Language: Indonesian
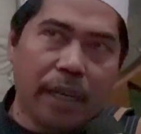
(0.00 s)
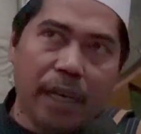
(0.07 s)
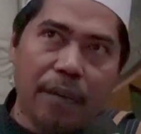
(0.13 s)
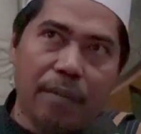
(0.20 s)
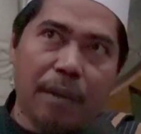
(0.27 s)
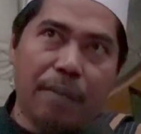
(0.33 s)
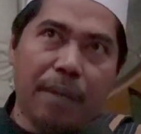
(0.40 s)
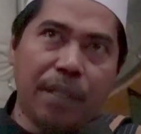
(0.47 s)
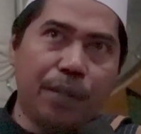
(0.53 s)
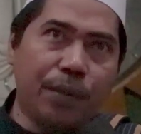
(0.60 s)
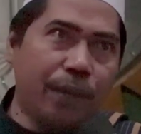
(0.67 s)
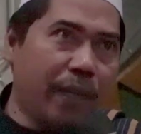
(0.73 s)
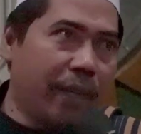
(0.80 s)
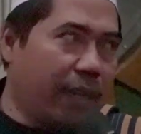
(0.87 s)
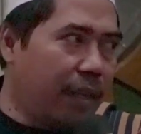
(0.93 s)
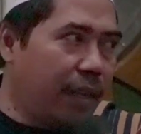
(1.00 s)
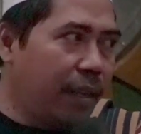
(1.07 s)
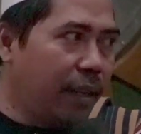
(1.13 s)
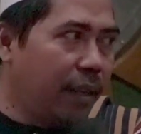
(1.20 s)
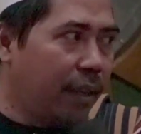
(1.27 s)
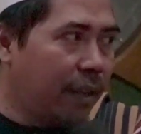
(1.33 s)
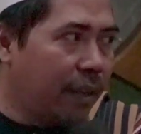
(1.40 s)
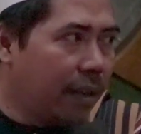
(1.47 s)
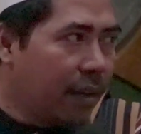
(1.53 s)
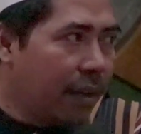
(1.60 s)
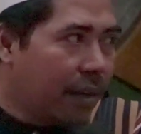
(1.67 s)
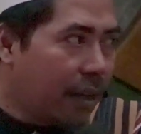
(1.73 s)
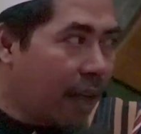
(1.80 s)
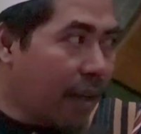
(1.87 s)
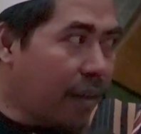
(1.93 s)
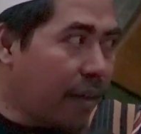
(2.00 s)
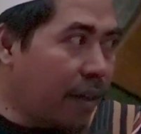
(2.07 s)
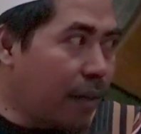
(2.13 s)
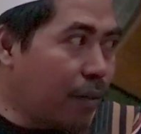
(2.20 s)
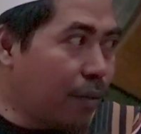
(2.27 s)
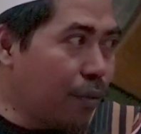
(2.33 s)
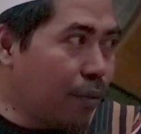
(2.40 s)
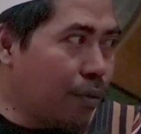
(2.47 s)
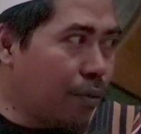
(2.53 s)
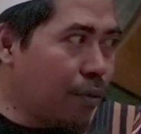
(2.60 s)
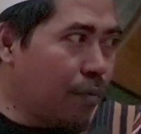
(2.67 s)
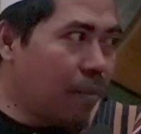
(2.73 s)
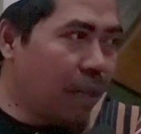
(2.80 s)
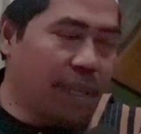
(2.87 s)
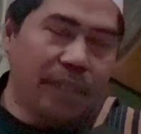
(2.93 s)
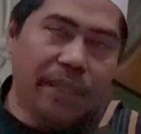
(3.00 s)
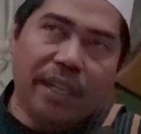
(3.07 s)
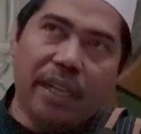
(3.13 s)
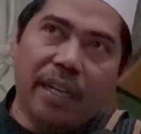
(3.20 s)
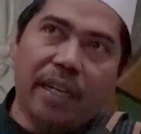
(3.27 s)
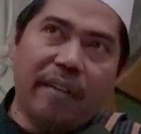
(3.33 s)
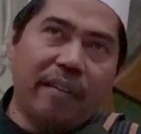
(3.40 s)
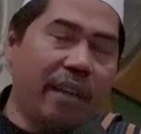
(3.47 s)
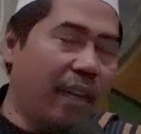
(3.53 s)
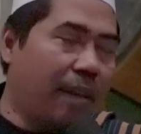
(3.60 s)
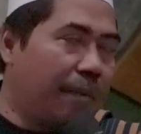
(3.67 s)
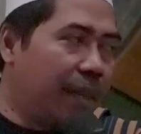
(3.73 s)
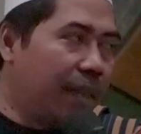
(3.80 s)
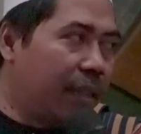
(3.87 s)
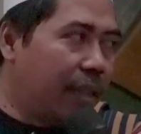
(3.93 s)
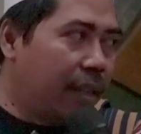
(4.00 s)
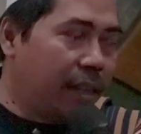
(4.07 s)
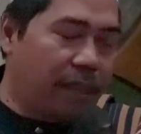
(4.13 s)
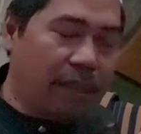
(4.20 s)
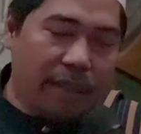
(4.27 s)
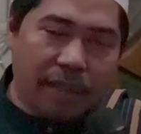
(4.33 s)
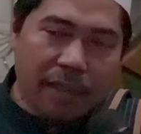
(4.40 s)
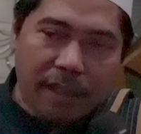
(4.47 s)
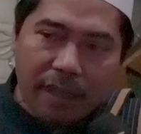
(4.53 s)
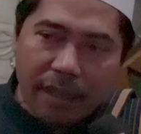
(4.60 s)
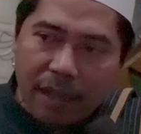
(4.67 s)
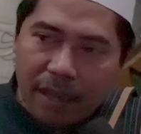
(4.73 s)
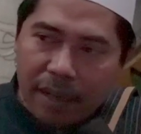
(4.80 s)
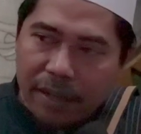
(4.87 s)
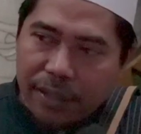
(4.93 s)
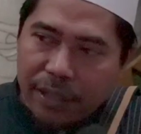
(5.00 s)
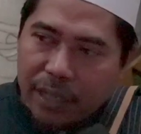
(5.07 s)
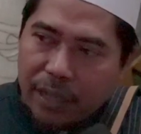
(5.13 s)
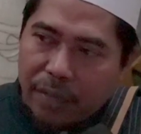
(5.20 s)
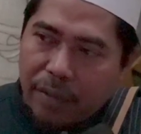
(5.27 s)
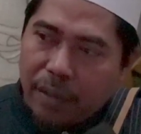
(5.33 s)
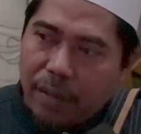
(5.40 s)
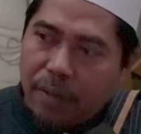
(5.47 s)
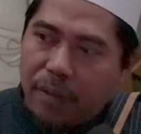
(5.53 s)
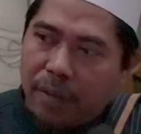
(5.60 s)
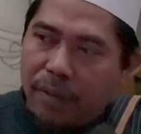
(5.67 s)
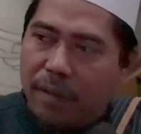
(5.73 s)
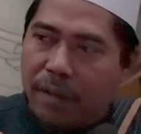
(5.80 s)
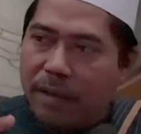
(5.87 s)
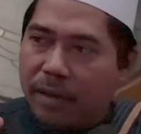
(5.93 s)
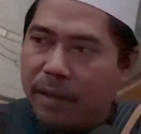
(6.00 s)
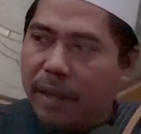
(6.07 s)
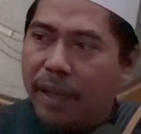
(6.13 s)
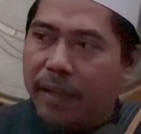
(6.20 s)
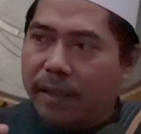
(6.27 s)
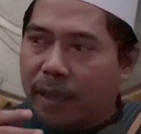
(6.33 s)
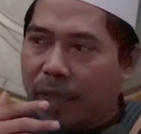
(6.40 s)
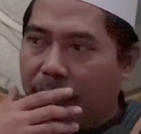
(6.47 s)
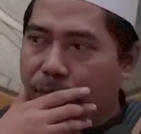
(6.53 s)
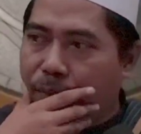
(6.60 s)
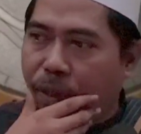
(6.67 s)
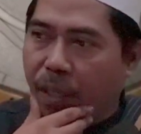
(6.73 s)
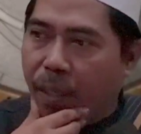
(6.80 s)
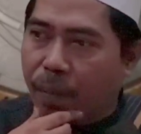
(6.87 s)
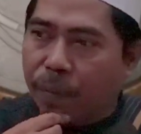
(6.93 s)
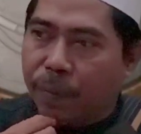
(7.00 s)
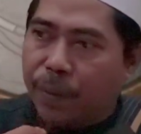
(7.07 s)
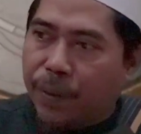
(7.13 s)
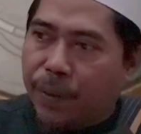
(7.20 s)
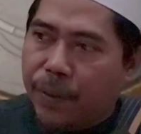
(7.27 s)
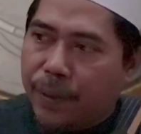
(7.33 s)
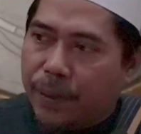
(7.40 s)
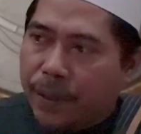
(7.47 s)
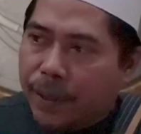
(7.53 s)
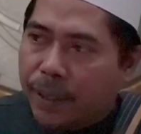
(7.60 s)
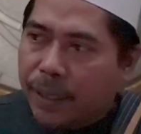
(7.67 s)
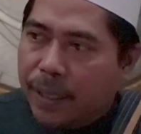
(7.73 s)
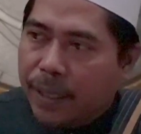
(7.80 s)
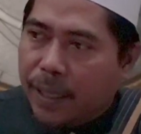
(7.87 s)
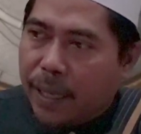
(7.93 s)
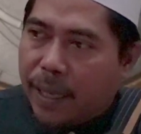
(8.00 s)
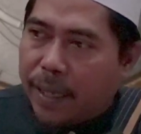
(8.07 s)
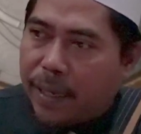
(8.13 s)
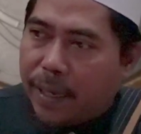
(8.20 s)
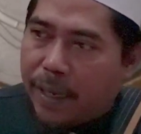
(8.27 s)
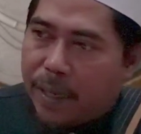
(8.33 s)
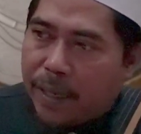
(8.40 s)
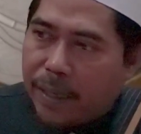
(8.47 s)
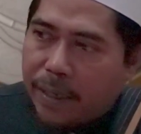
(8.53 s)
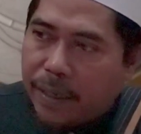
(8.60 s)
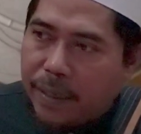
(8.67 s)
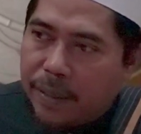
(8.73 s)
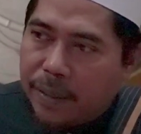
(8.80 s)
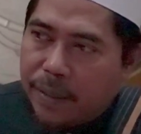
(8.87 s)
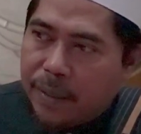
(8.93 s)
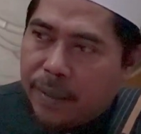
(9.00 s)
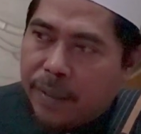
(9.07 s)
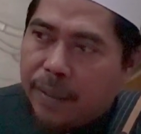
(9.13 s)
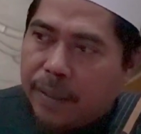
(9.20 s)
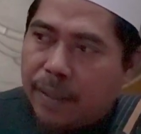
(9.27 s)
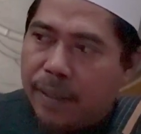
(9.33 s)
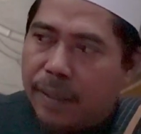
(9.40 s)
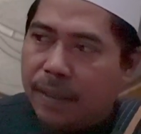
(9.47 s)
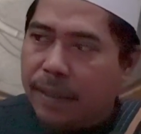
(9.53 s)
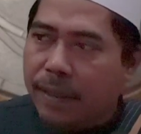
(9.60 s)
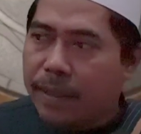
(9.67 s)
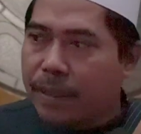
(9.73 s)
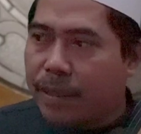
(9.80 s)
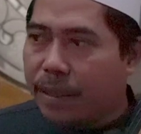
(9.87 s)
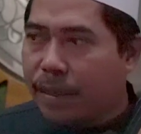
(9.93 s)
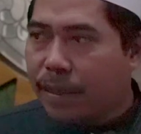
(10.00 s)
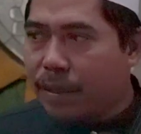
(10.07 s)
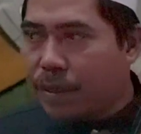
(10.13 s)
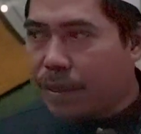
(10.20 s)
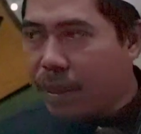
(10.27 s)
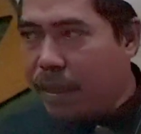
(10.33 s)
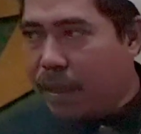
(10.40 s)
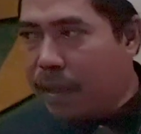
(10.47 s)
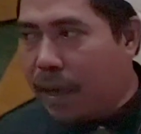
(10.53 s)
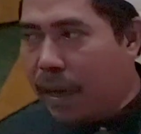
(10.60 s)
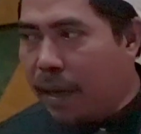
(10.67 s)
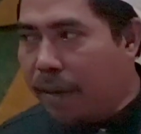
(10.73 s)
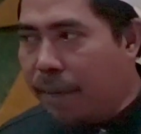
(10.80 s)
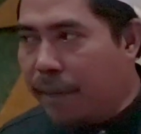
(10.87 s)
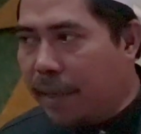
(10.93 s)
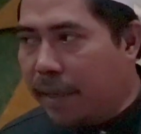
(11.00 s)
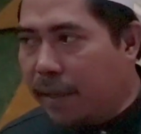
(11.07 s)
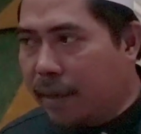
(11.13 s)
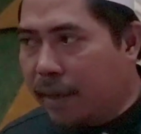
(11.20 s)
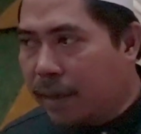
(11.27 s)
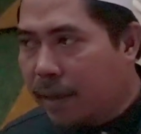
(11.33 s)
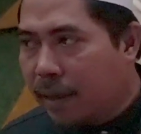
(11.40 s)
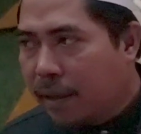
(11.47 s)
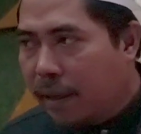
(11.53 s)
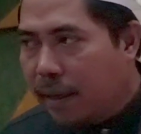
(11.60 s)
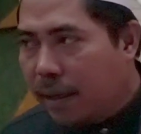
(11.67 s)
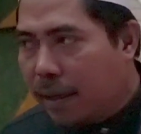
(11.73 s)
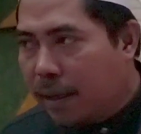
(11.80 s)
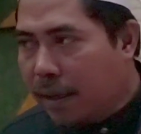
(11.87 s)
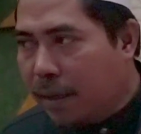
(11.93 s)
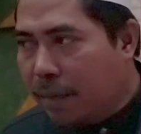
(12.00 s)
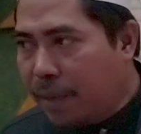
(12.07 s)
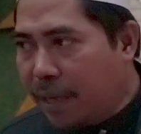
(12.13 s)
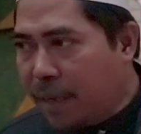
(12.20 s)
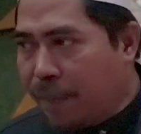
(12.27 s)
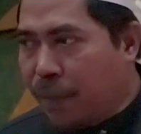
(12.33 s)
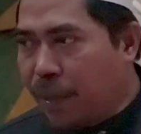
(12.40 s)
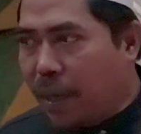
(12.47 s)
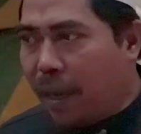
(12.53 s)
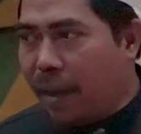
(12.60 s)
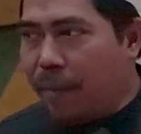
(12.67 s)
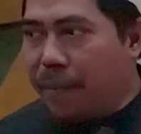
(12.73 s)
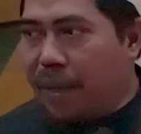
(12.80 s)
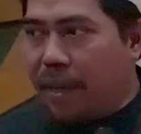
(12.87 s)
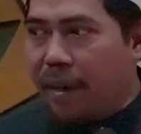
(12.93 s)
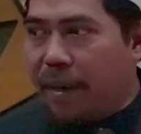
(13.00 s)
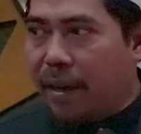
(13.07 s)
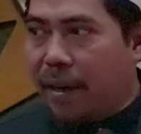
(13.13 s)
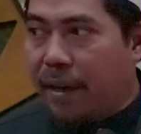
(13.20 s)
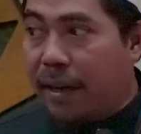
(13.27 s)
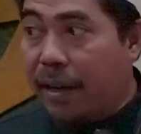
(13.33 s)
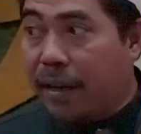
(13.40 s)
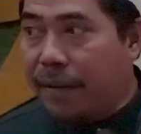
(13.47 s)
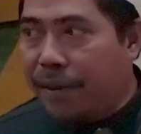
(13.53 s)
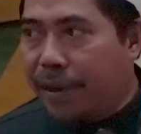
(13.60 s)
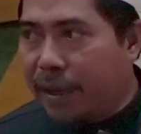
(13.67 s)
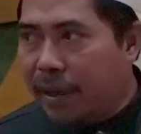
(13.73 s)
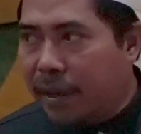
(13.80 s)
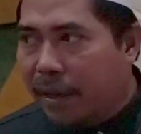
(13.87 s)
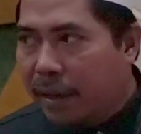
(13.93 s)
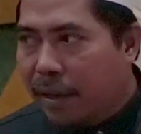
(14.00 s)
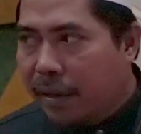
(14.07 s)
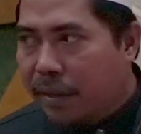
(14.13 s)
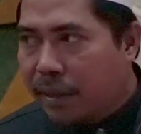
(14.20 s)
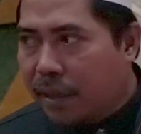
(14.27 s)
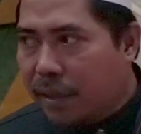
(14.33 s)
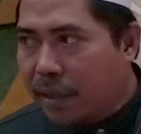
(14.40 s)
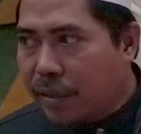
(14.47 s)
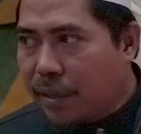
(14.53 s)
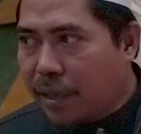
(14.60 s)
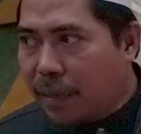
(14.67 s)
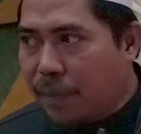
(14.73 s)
Imam Bajuri ini kakek guru bagi Syekh Nawawi Al-Bantani. Karena Syekh Nawawi di antara punya guru adalah uh, Sayyid Ahmad uh, bin Abdurrahman An-Nakhrawi, Sayyid Syekh